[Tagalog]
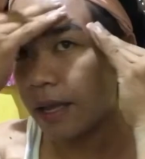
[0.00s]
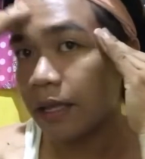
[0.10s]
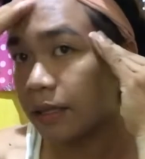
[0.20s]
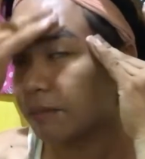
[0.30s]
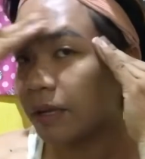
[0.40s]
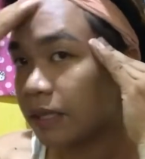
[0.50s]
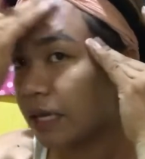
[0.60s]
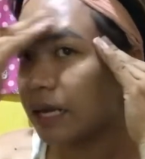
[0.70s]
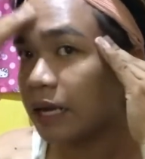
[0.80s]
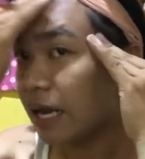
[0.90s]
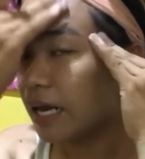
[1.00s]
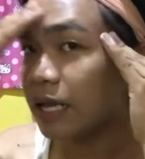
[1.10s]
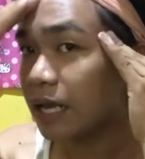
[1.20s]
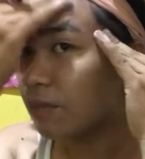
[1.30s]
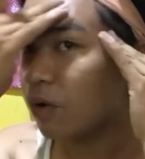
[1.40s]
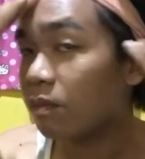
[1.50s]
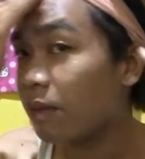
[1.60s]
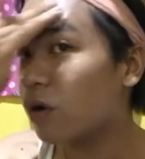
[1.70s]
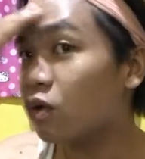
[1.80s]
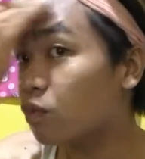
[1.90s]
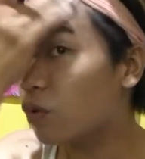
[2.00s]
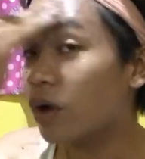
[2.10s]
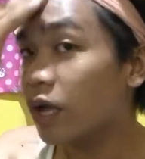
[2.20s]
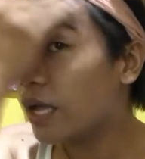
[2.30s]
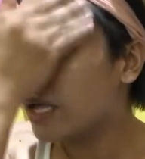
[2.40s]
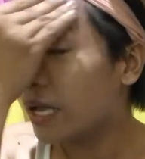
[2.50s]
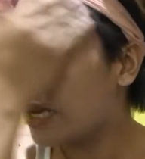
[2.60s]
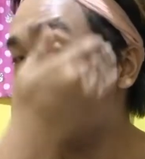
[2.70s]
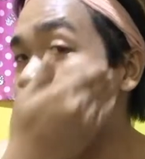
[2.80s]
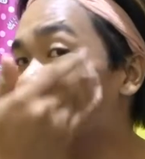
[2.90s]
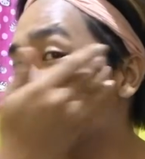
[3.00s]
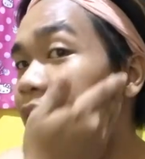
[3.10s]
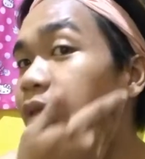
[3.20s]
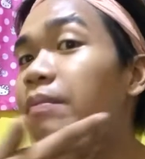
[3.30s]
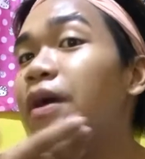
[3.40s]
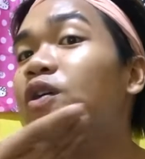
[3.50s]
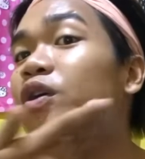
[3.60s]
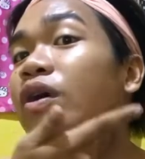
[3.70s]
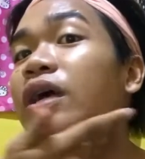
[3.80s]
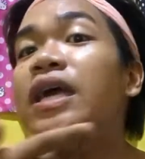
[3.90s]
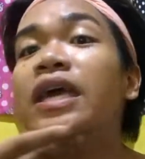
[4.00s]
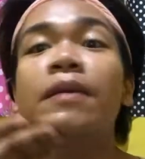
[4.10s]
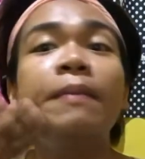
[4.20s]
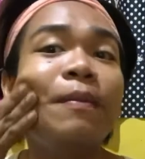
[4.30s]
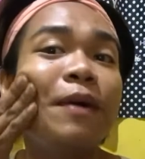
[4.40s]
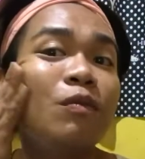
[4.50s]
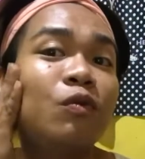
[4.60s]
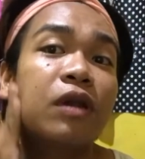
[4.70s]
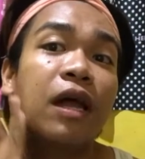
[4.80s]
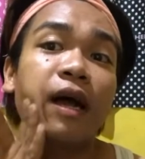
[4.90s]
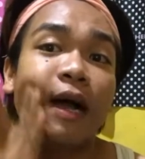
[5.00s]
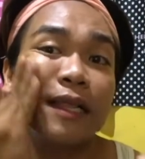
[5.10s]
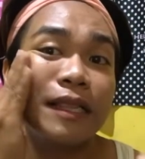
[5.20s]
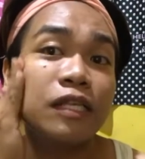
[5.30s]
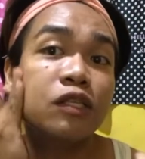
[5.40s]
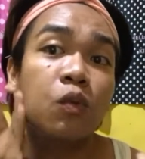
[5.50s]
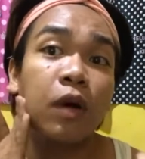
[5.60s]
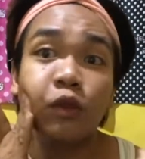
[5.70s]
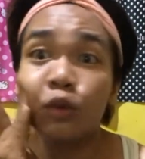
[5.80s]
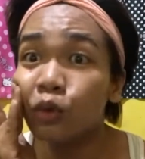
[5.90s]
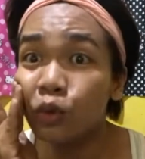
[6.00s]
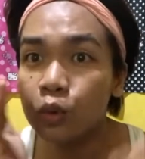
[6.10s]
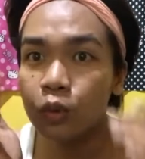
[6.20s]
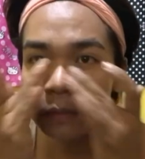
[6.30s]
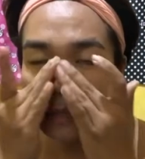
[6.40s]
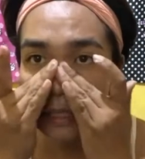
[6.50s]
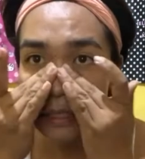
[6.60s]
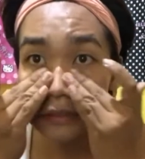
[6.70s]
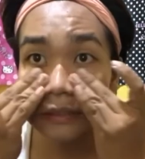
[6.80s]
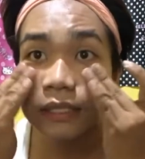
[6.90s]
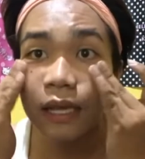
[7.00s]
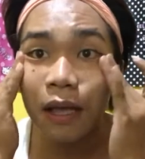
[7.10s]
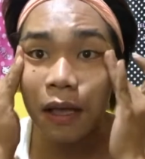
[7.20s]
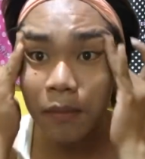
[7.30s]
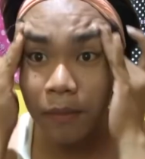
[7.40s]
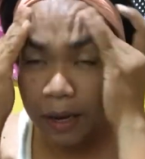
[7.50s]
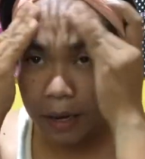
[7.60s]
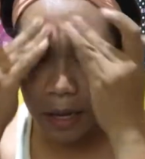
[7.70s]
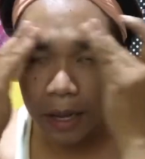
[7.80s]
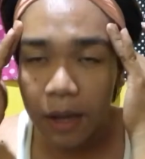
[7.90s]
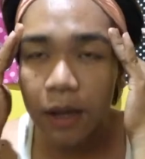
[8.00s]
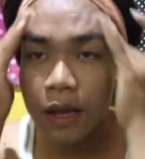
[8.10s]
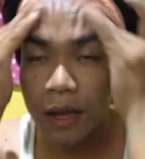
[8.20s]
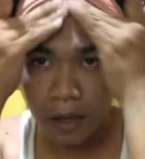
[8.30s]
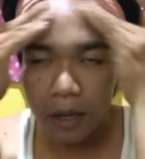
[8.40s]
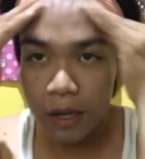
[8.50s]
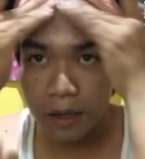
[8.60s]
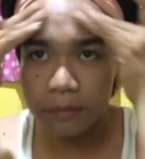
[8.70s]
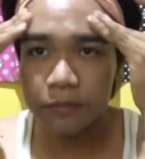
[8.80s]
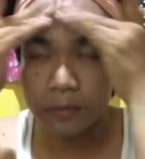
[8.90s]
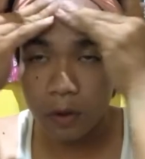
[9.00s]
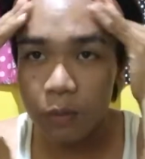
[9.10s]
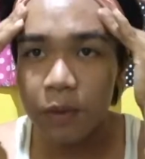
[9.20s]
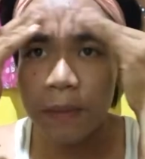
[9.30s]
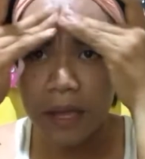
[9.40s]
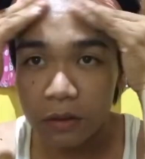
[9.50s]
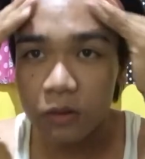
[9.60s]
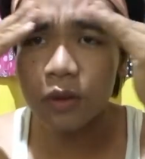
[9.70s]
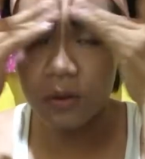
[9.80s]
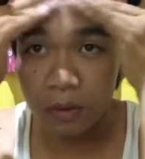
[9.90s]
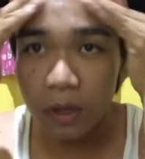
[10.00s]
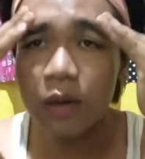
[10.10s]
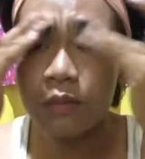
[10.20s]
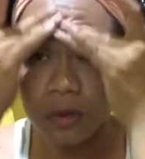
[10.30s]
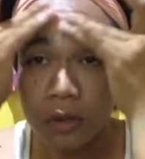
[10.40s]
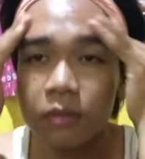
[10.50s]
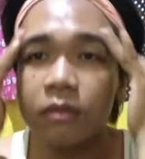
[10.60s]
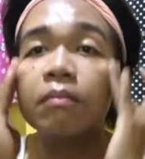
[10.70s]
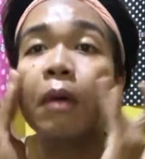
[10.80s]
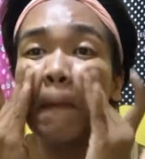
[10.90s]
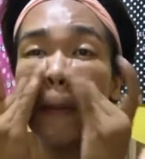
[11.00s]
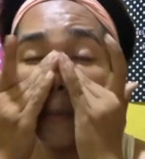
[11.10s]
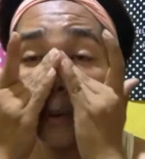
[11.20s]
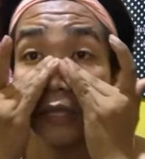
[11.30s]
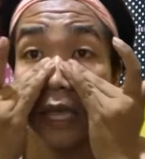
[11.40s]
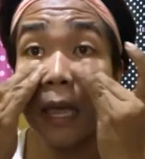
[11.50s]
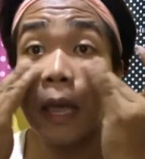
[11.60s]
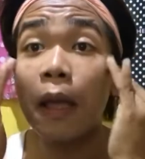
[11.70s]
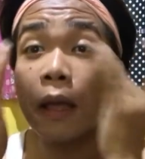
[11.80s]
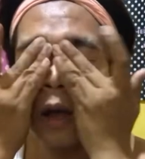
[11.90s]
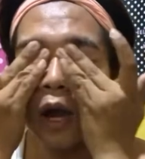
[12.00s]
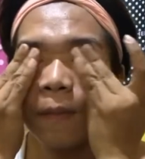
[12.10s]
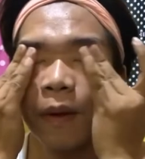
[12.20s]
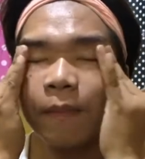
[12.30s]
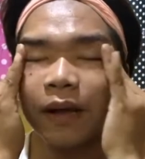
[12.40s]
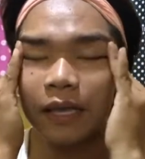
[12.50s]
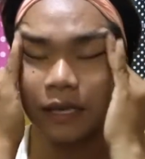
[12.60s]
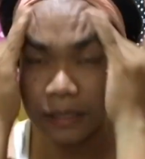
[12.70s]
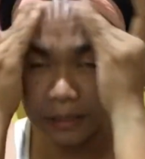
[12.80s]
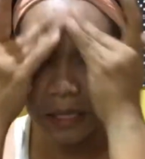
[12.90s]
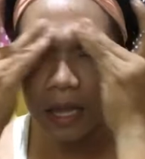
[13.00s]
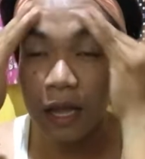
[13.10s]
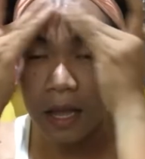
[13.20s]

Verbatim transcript: ayan, pangtanggal ng alikabok bago mo hilamusan. Pero, ibabad mo ng at least 1 to 2 minutes para um, umepekto yung gamot, pampaputi, or pampakinis.